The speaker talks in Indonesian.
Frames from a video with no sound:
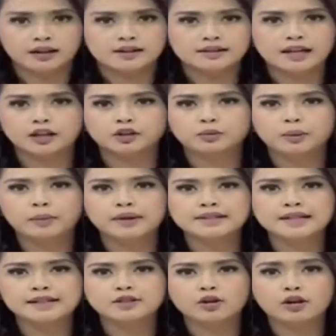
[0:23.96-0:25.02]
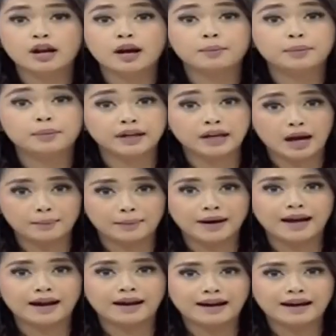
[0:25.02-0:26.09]
Selain itu pemirsa seorang pria
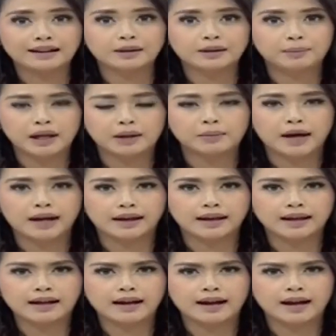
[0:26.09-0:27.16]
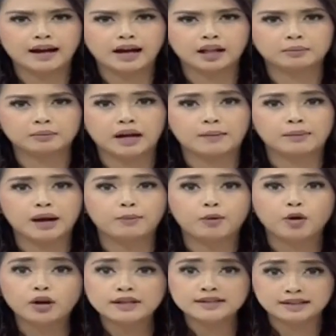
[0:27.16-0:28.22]
pelanggar tempat parkir nekat menabrak
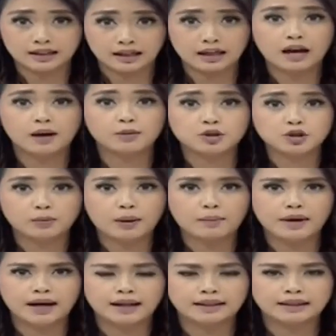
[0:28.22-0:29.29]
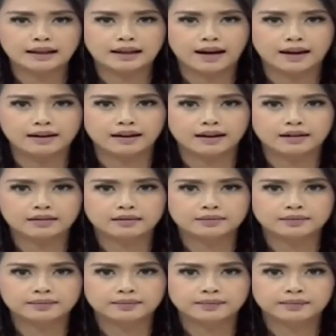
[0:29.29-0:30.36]
polisi yang mencoba menghentikannya.
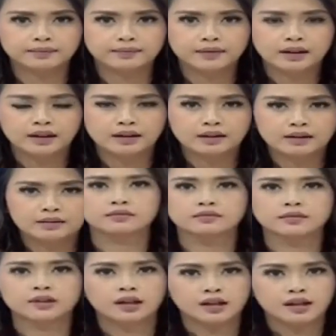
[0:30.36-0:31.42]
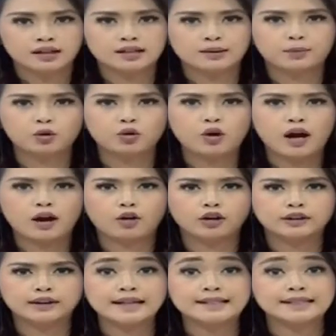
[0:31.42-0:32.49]
Sepuluh
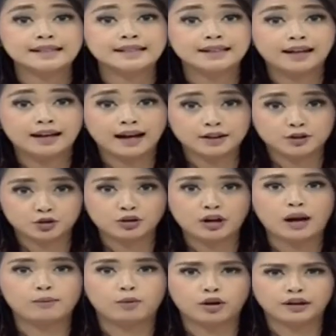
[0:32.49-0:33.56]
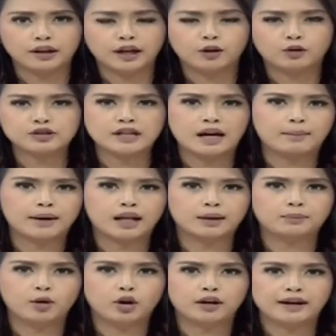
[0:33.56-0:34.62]
anggota sindikat curanmor diringkus
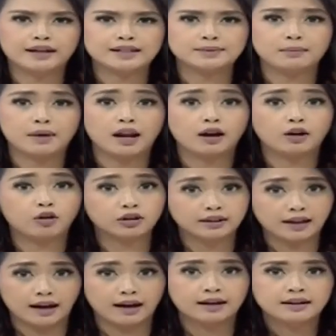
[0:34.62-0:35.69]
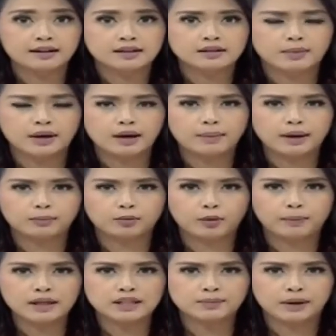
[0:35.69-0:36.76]
aparat Polres Malang Kota. Sebanyak
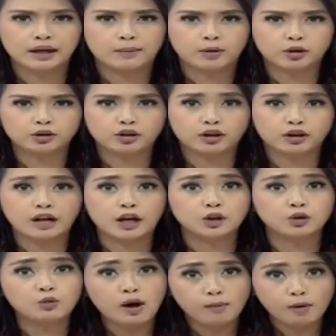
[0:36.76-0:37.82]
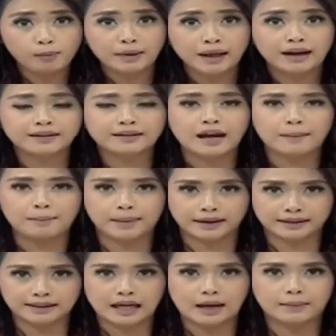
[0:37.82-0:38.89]
44 sepeda motor dan dua mobil
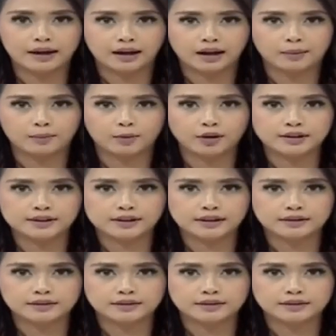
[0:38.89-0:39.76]
dapat diamankan polisi.